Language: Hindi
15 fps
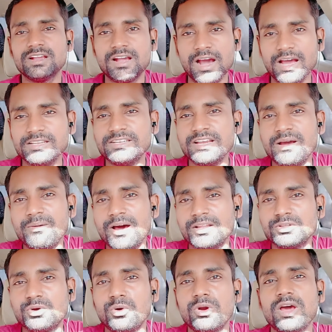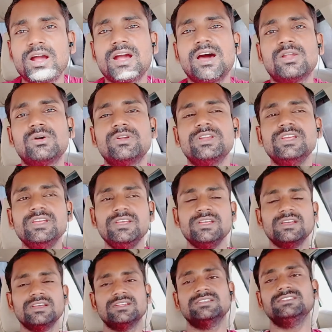गाजियाबाद खोड़ा कॉलोनी
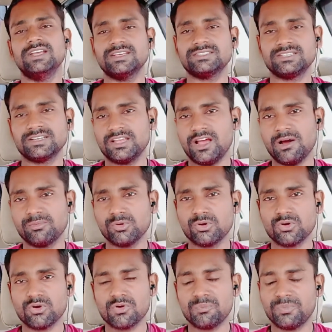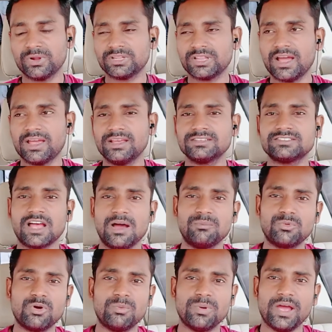जैसे कि आप लोगों को पता है
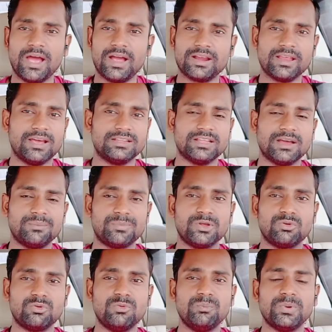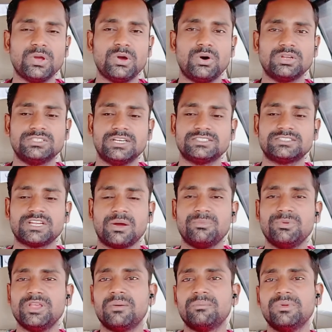शाम को मैं आ गया था अपने रूम पे और जस्ट
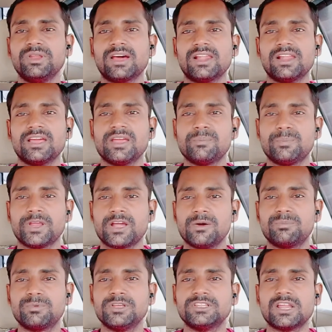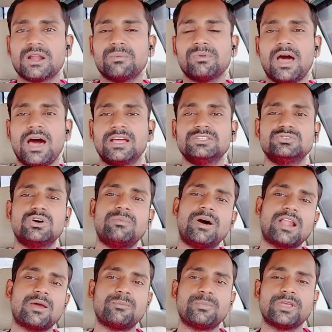अभी हम निकल रहे हैं पिकअप की तरफ आज जो
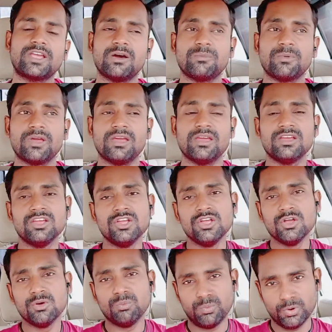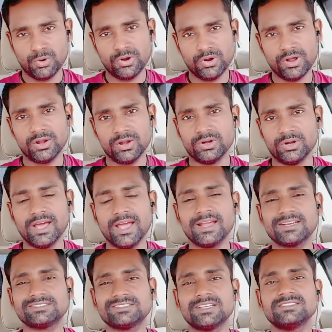हमारा पिकअप है वो है नोएडा
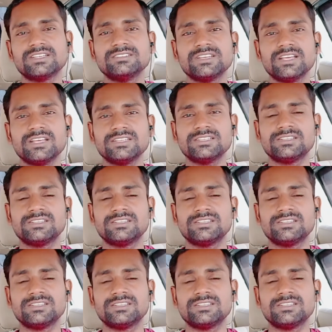एक्सटेंशन से